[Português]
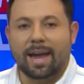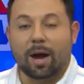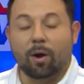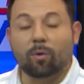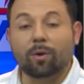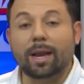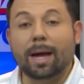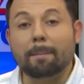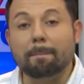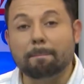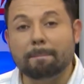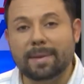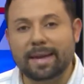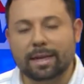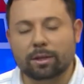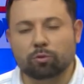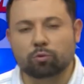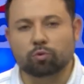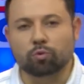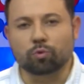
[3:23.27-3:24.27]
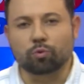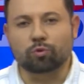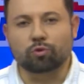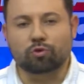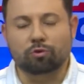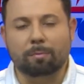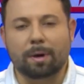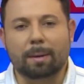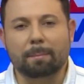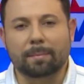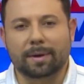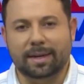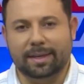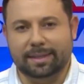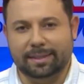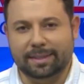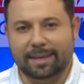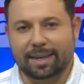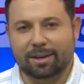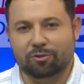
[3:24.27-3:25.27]
É o lamento de uma mãe,
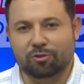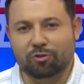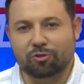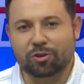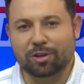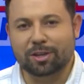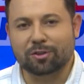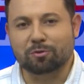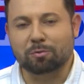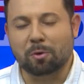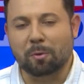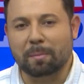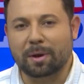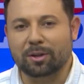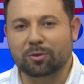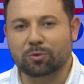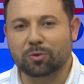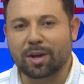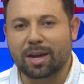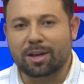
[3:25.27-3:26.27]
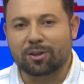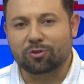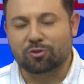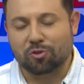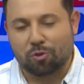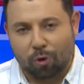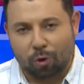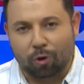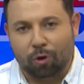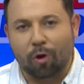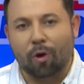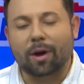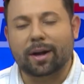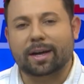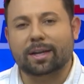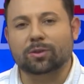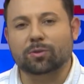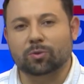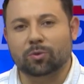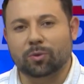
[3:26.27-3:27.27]
né? A gente nesse momento se
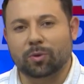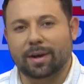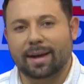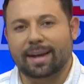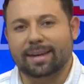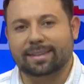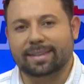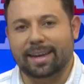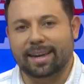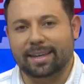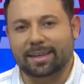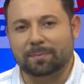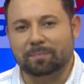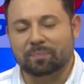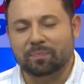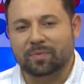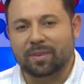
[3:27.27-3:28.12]
coloca no lugar dela.